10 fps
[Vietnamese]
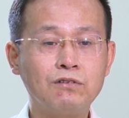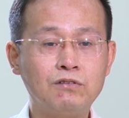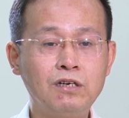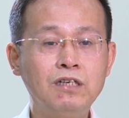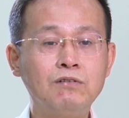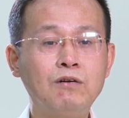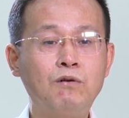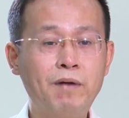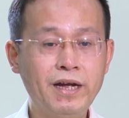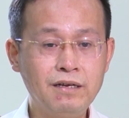động sản xuất kinh doanh
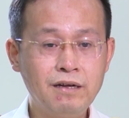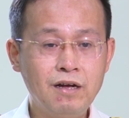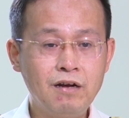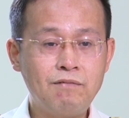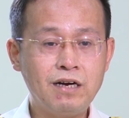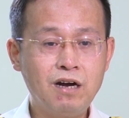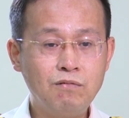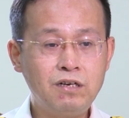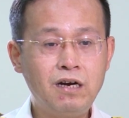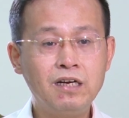của mình và
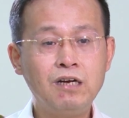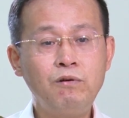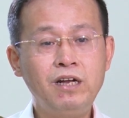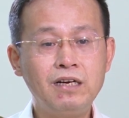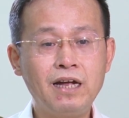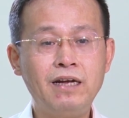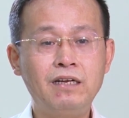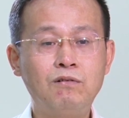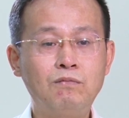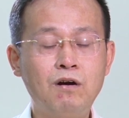đồng thời cái quy định này
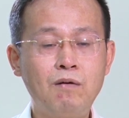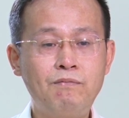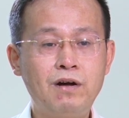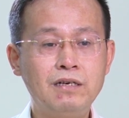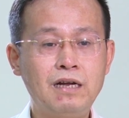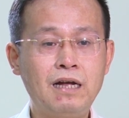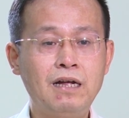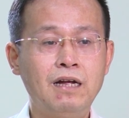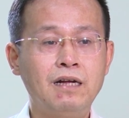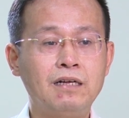thì cũng góp phần là,
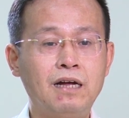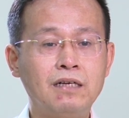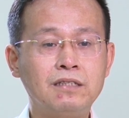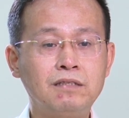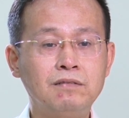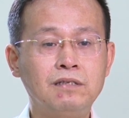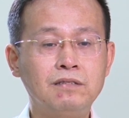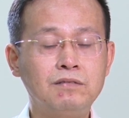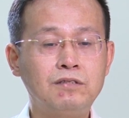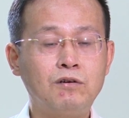là ờ,
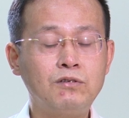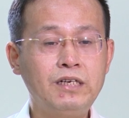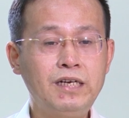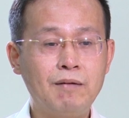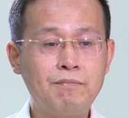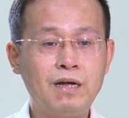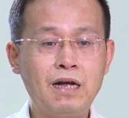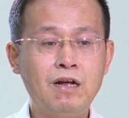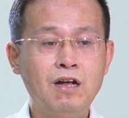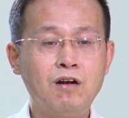cho doanh nghiệp
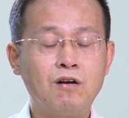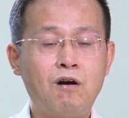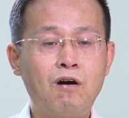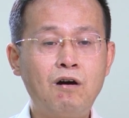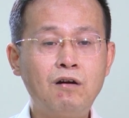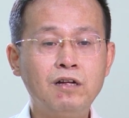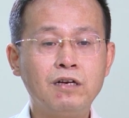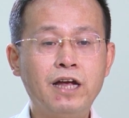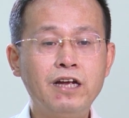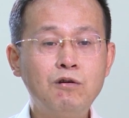là có
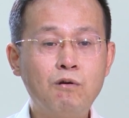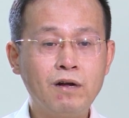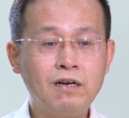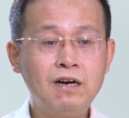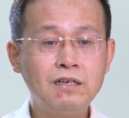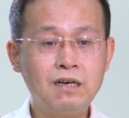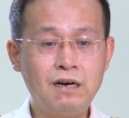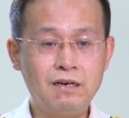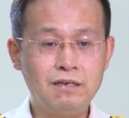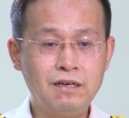đầy đủ cái cơ
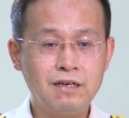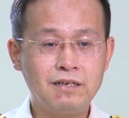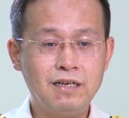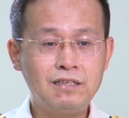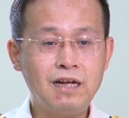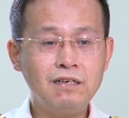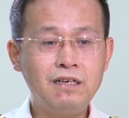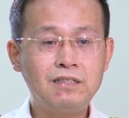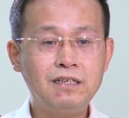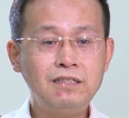sở để xác
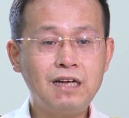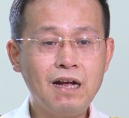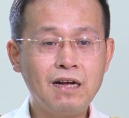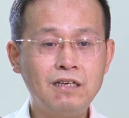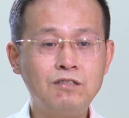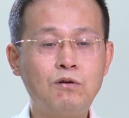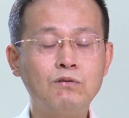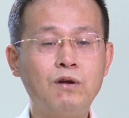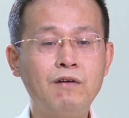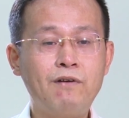định chính xác cái số
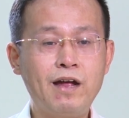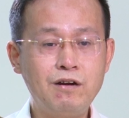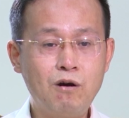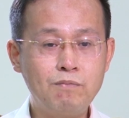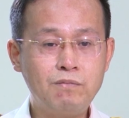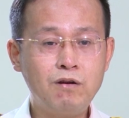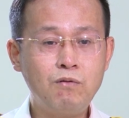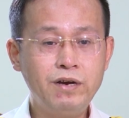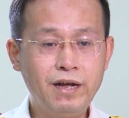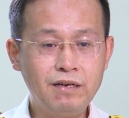thuế phải nộp theo
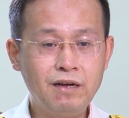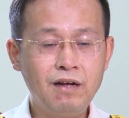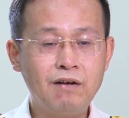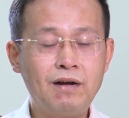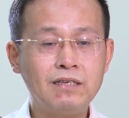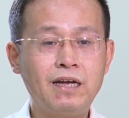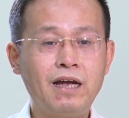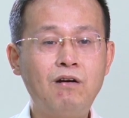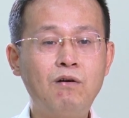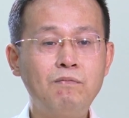quy định và
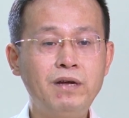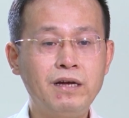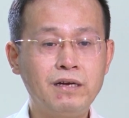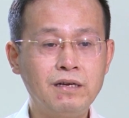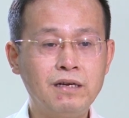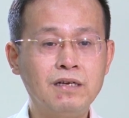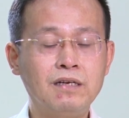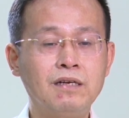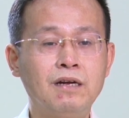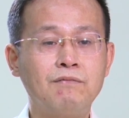sẽ không bị
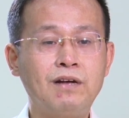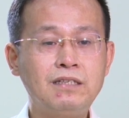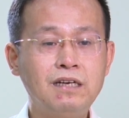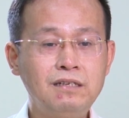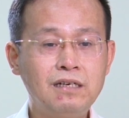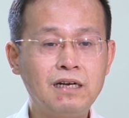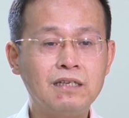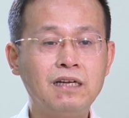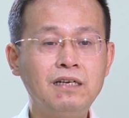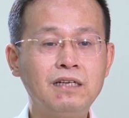ừ, phát sinh là
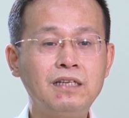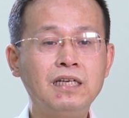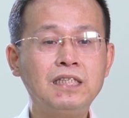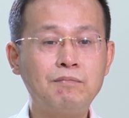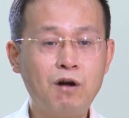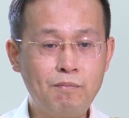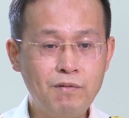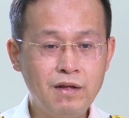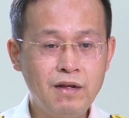tính cái tiền chậm nộp.